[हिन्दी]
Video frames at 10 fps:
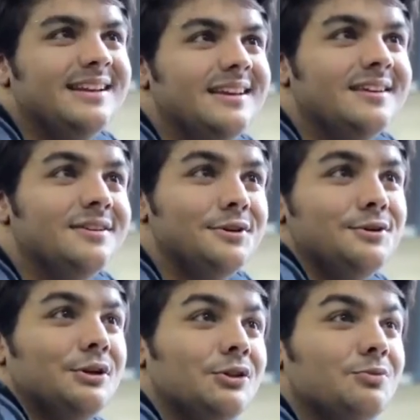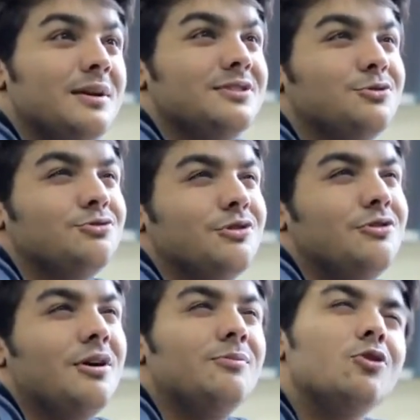ली है तो मैं सोच रहा
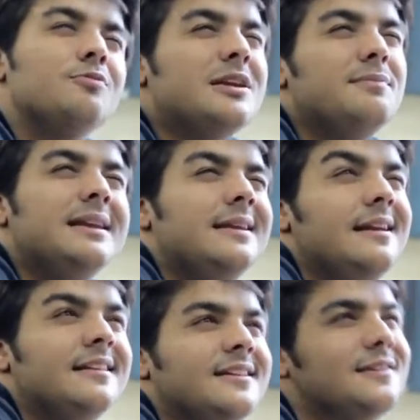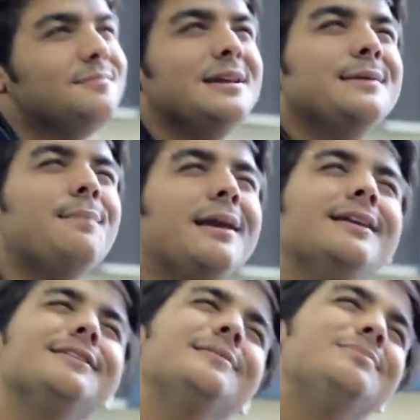हूँ हम लोग भी एक बिल्ली ले लेते ना एक बिल्ली पाल
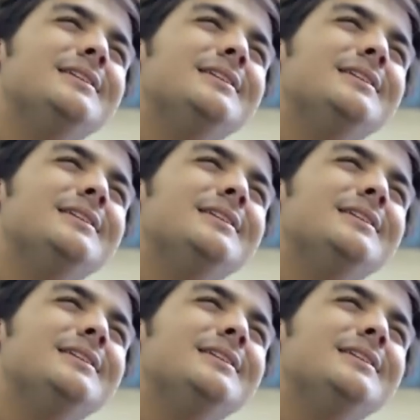लेते हैं